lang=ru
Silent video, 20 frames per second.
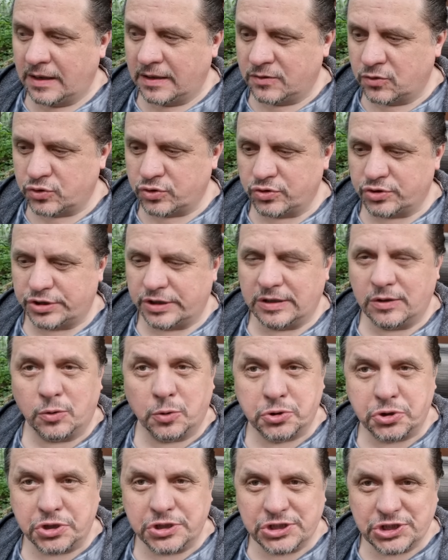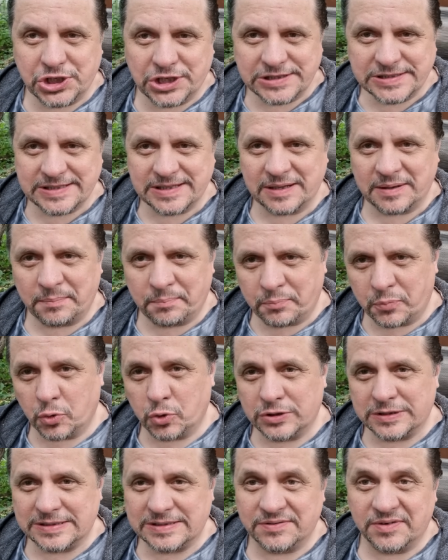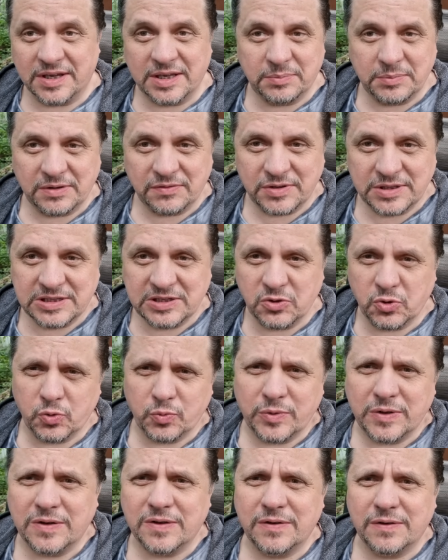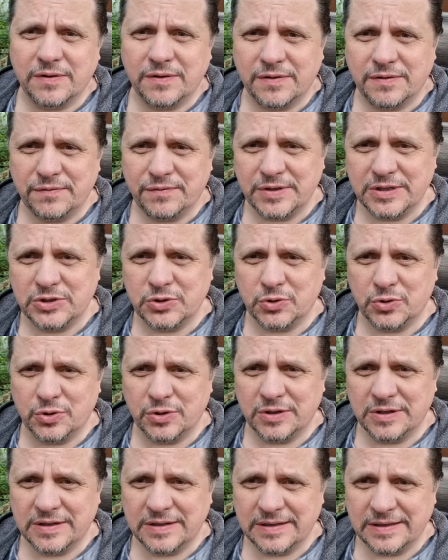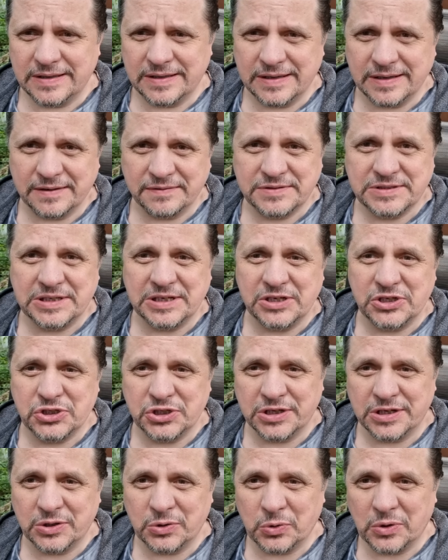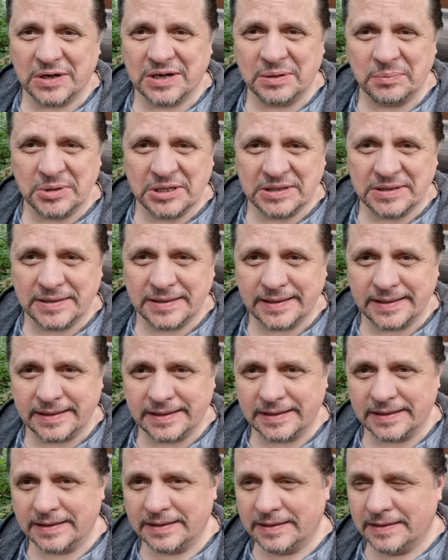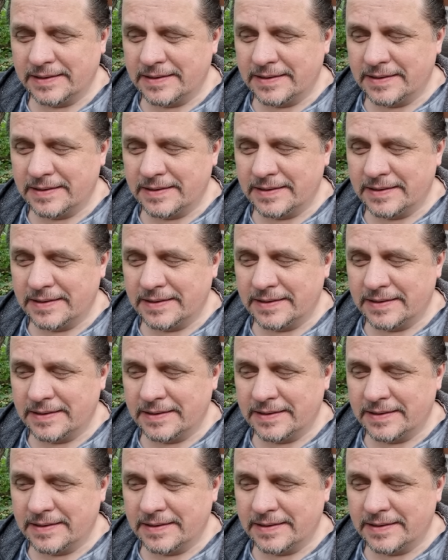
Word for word: Ну что же, очень часто под своими видео, э, видео я встречаю комментарии.